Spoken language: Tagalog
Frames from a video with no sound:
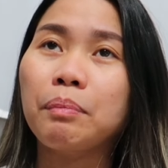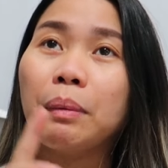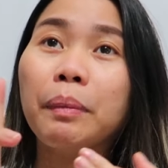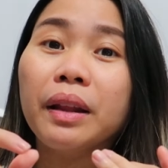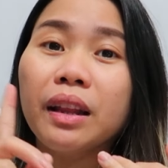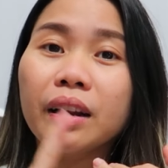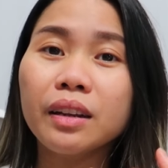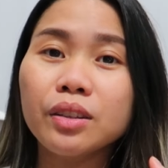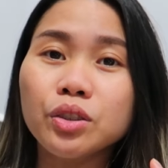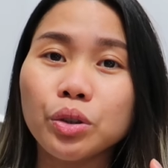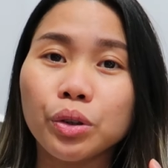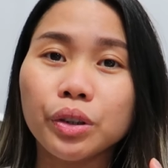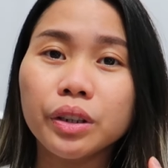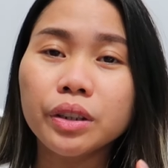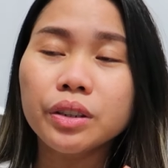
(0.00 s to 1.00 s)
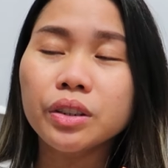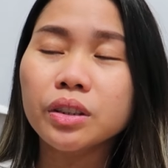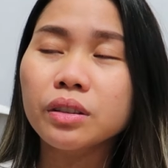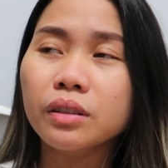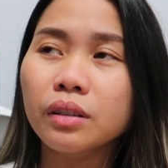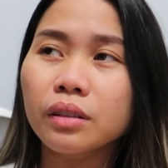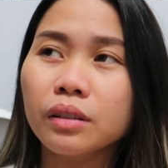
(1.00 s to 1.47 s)
Pamilya ni George
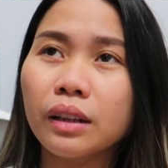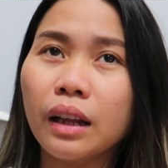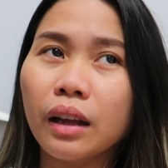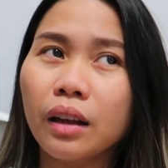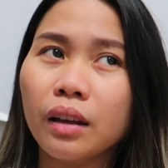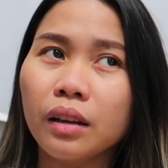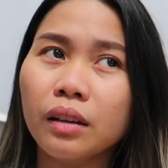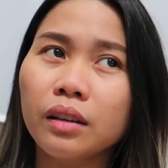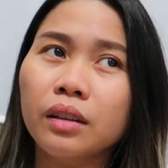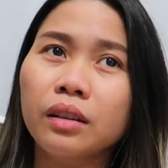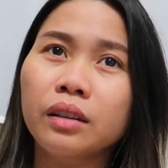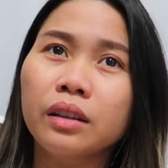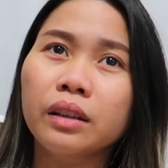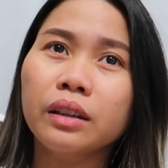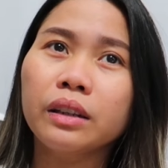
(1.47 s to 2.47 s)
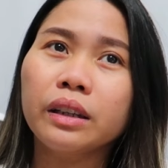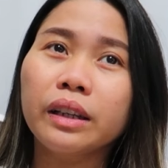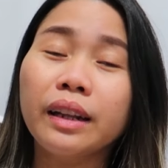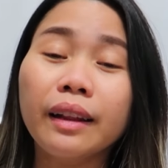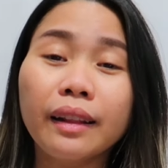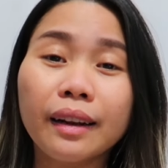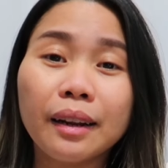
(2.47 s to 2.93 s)
na
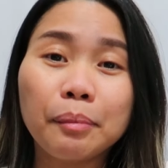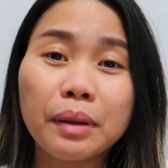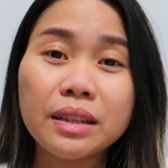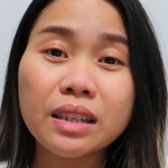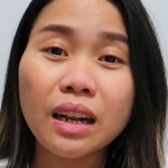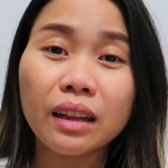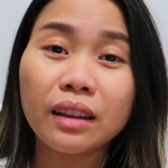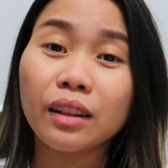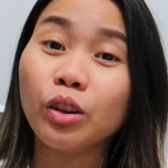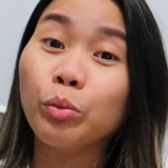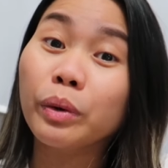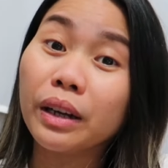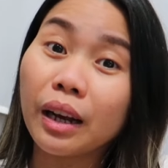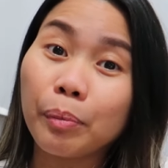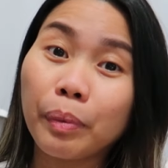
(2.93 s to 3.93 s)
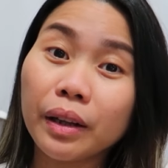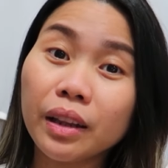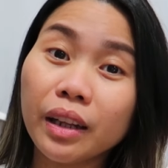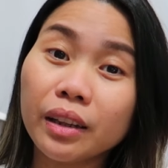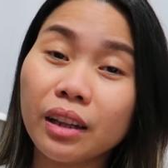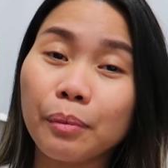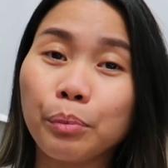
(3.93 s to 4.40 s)
ilan lang naman sila, tatlo
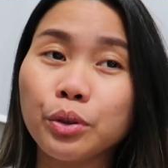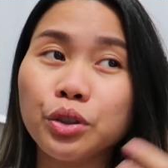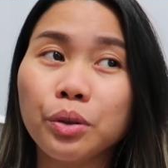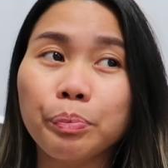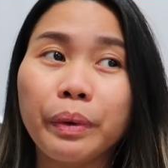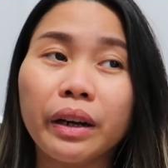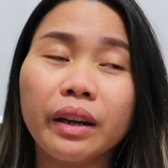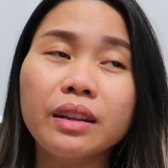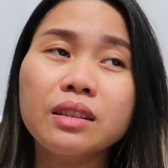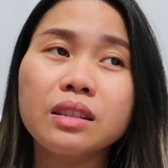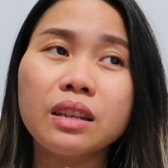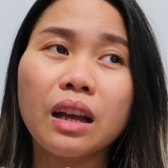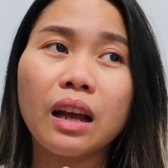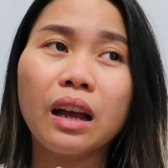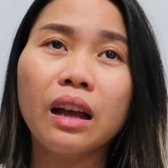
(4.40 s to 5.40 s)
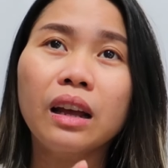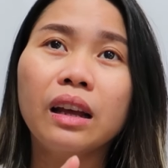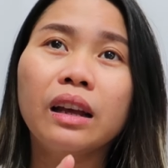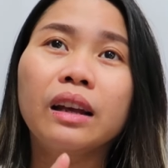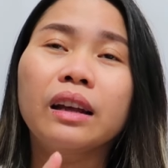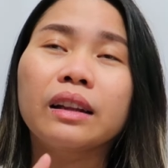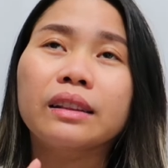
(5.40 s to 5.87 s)
magkapatid, tapos yung parents niya,
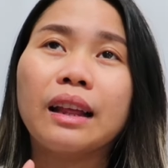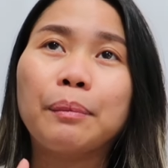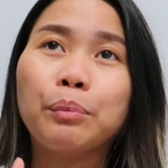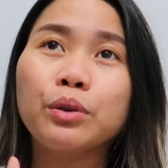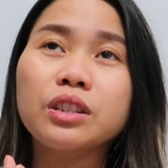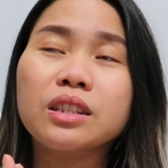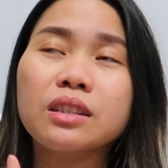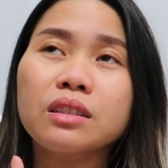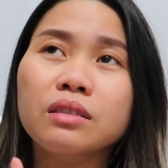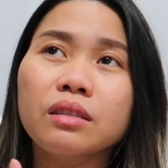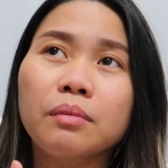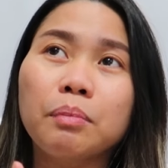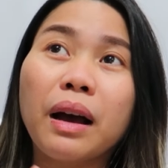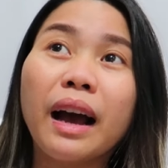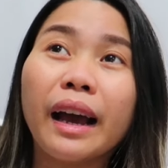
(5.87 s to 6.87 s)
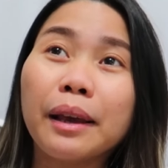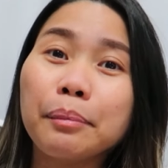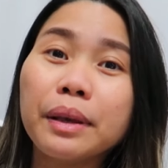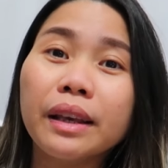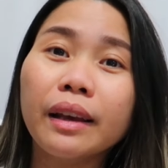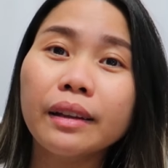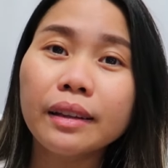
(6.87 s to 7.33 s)
tapos mga
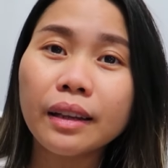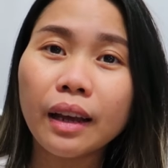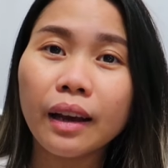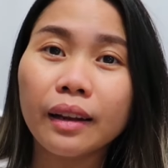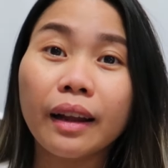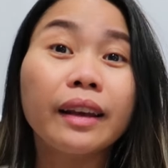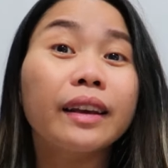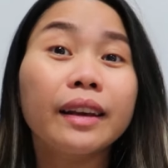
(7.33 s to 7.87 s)
kaibigan niya na